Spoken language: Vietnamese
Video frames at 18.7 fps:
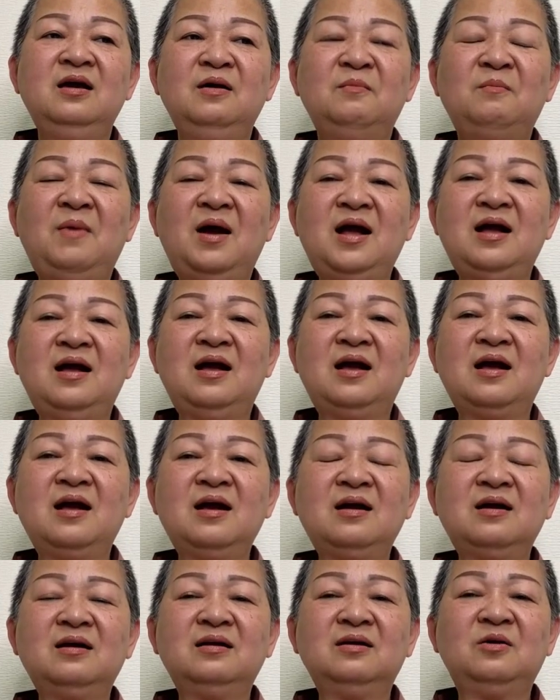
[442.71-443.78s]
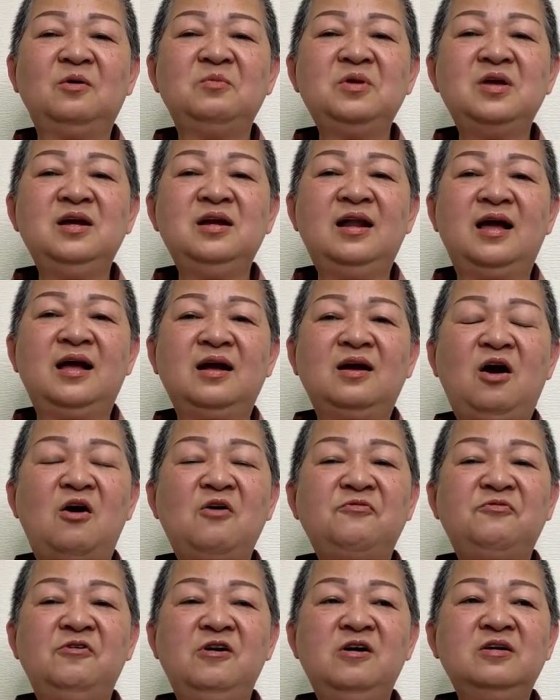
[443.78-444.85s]
mà hả cũng như là có
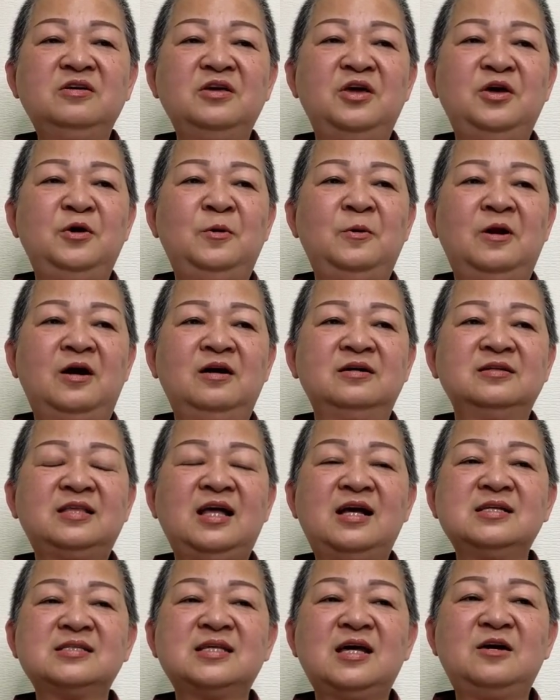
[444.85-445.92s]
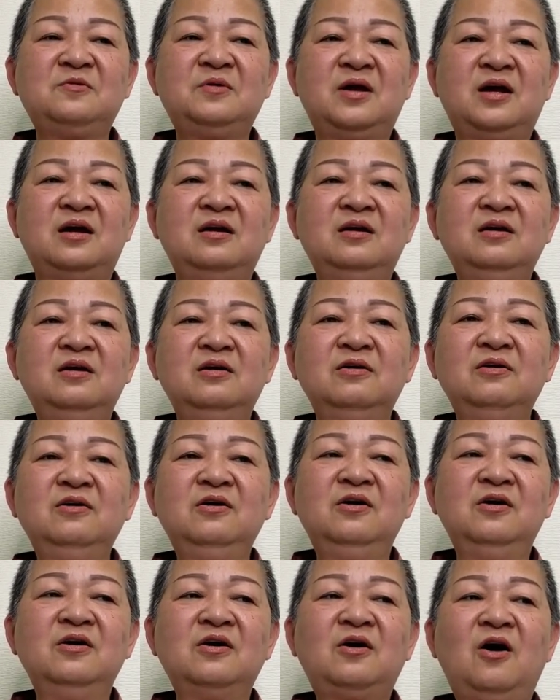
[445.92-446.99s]
phước nhiều là người ta sao nè
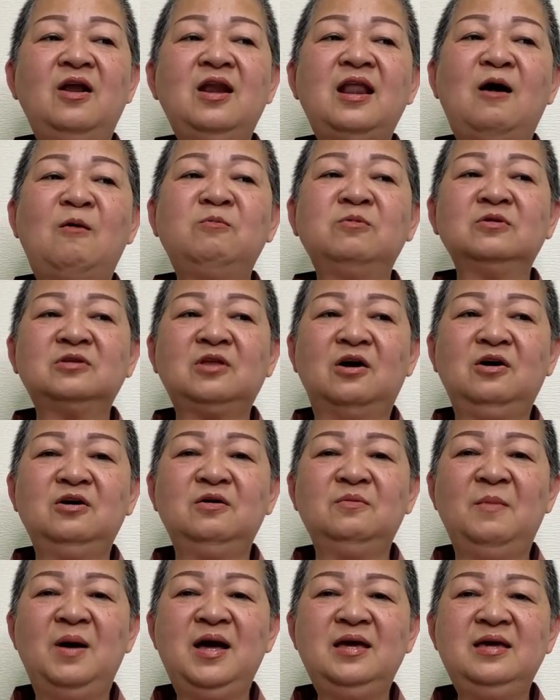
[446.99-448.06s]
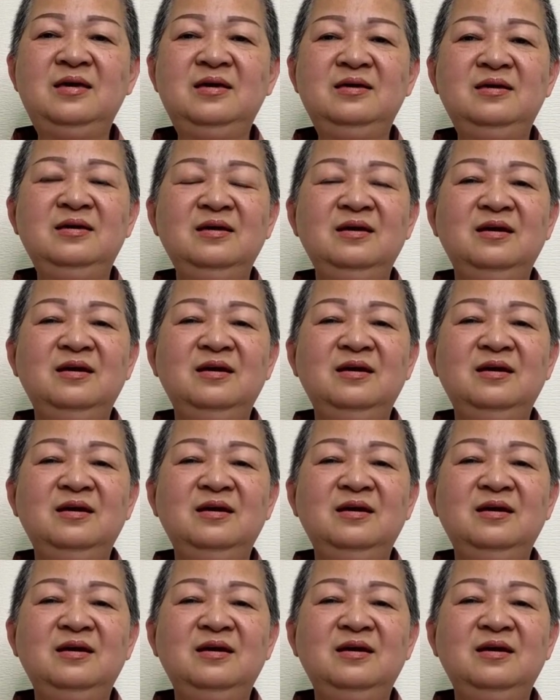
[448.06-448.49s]
người có lòng từ bi